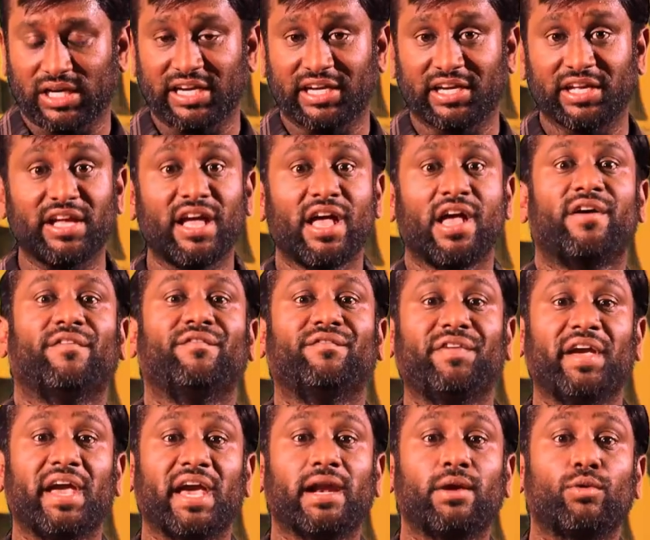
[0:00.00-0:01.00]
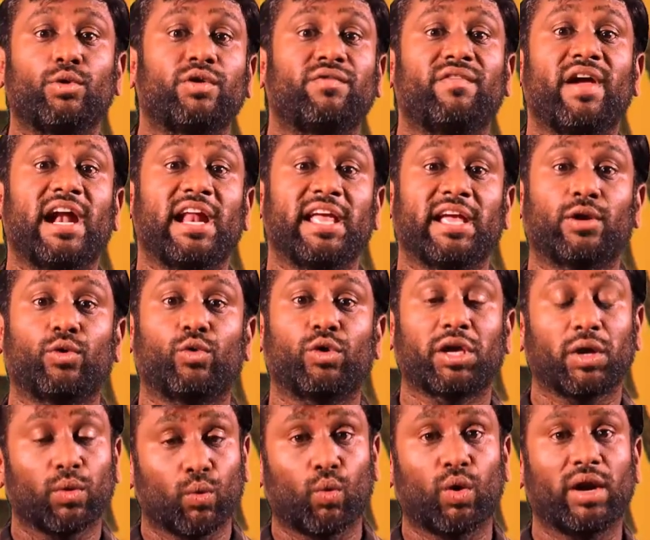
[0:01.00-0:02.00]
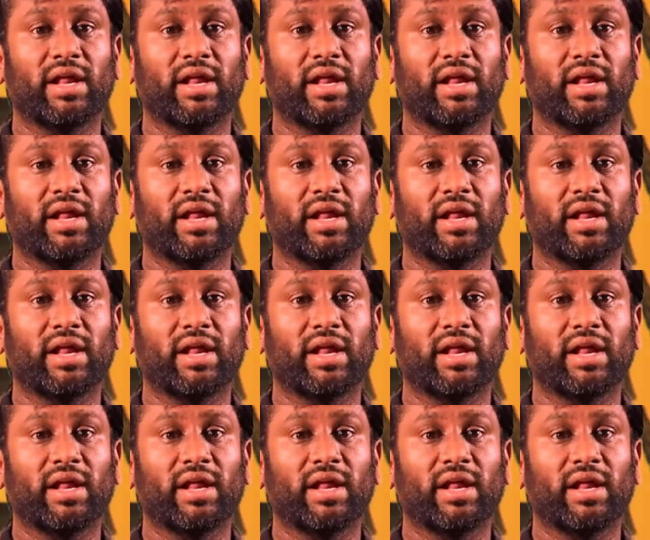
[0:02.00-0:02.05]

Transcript: தள்ளிட்டு வேற ஒரு வேலையை நோக்கி